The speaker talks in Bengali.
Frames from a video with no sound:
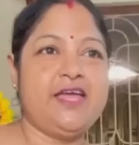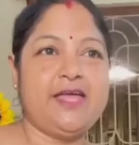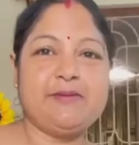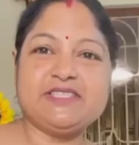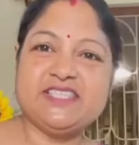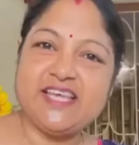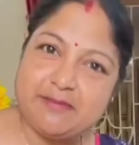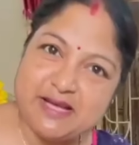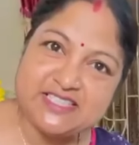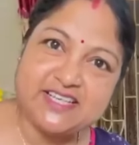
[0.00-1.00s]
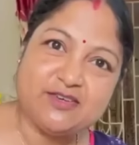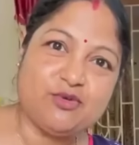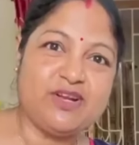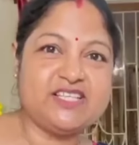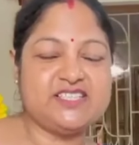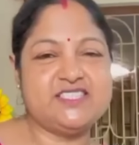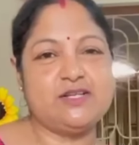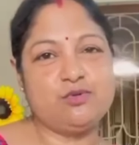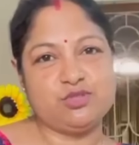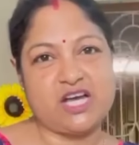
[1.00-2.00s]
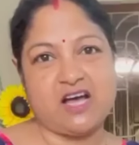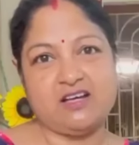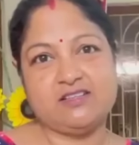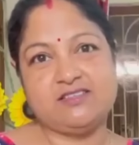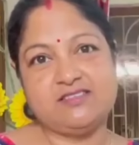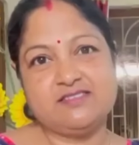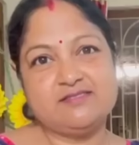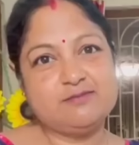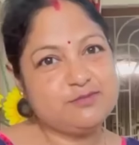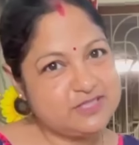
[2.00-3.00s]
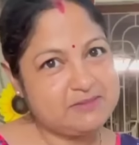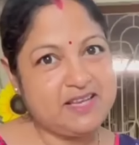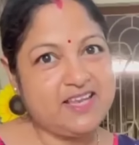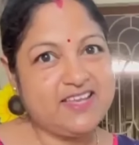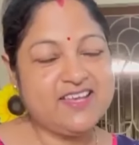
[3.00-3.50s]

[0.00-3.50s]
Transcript: এবার সে বেচারি করে এসেছে রোজা বুঝতে পারলে